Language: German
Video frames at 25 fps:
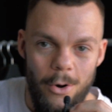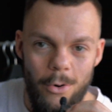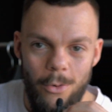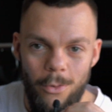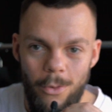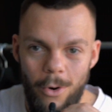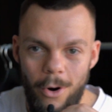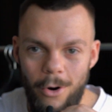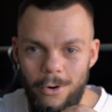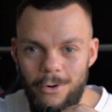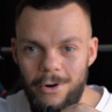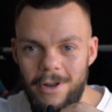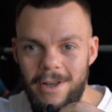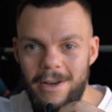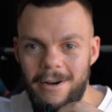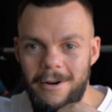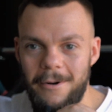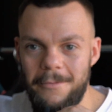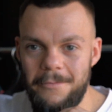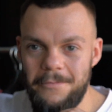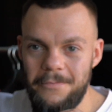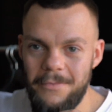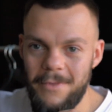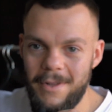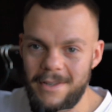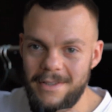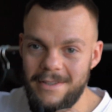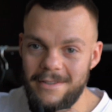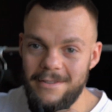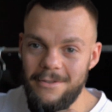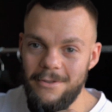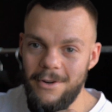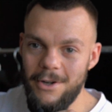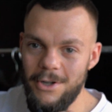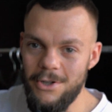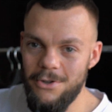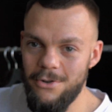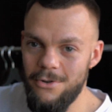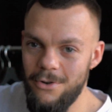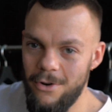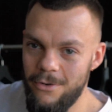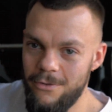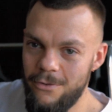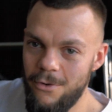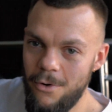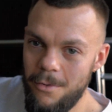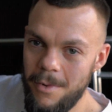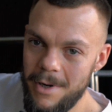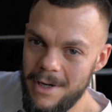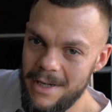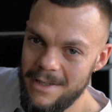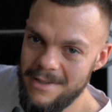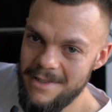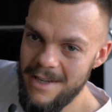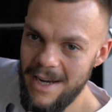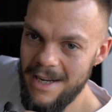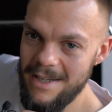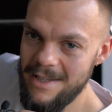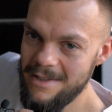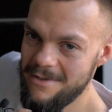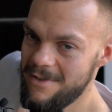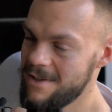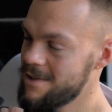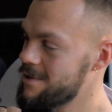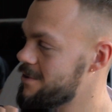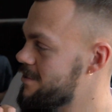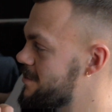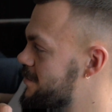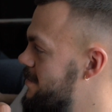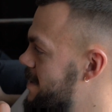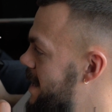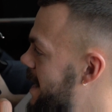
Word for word: Warrior. Das ist sogar schon noch vor meiner Zeit, das war so zu